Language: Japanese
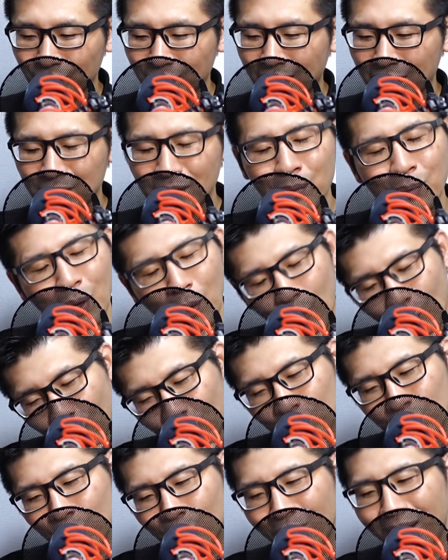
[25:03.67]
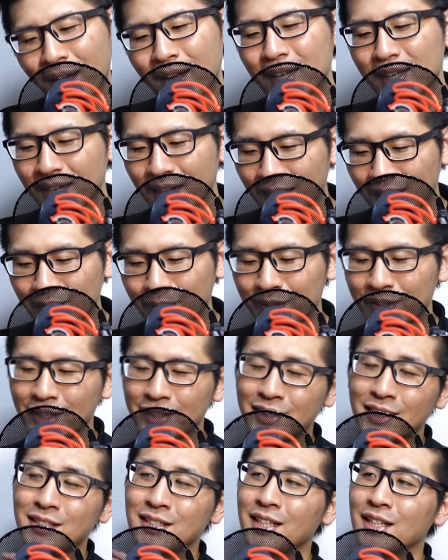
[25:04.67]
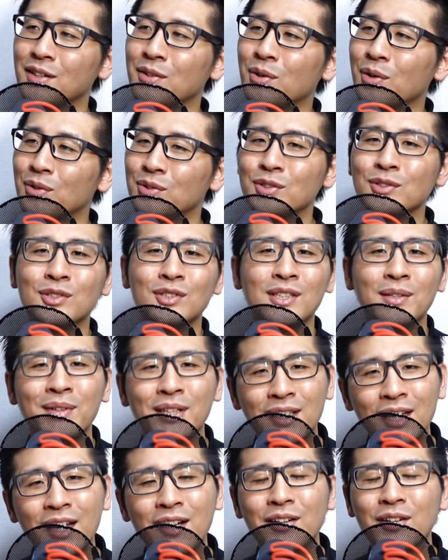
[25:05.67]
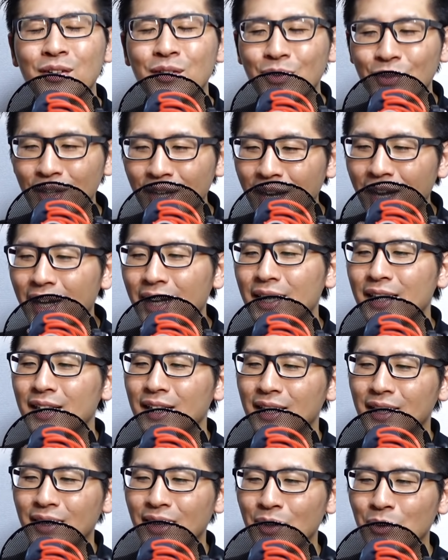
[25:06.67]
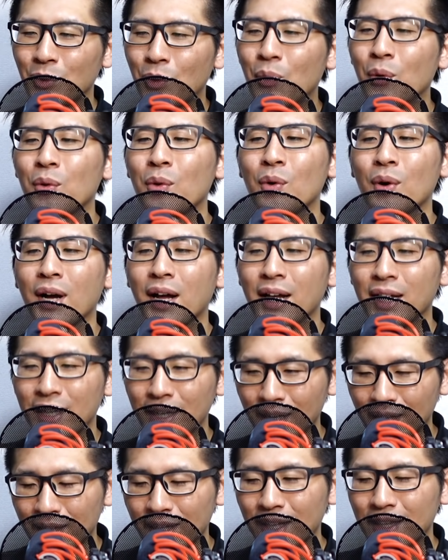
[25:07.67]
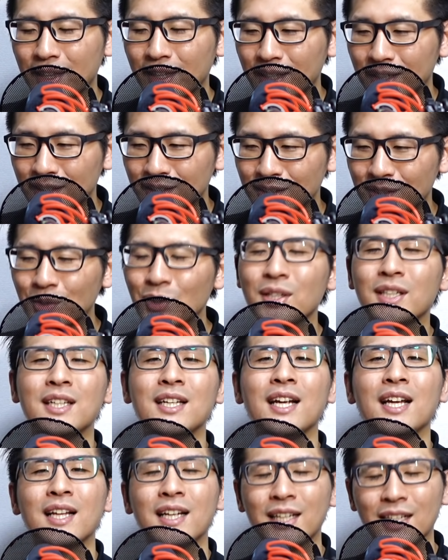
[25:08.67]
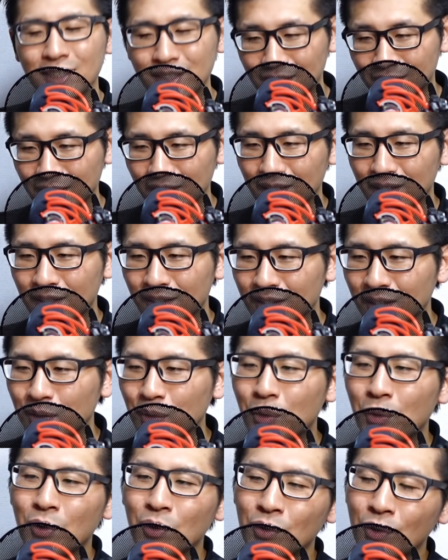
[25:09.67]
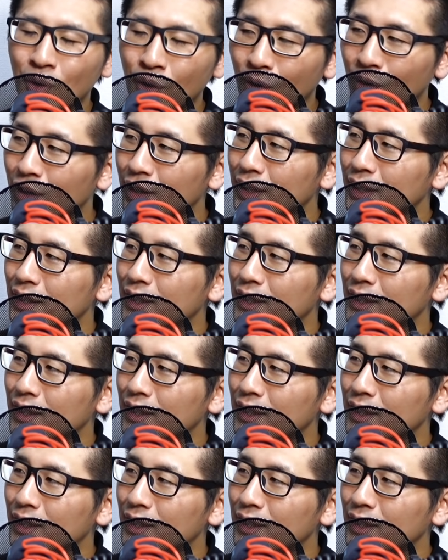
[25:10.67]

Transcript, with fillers: あとは報道関係かな。私たちが日頃ニュースで見ているような報道関係であったり、すごい綺麗な景色っていったところの、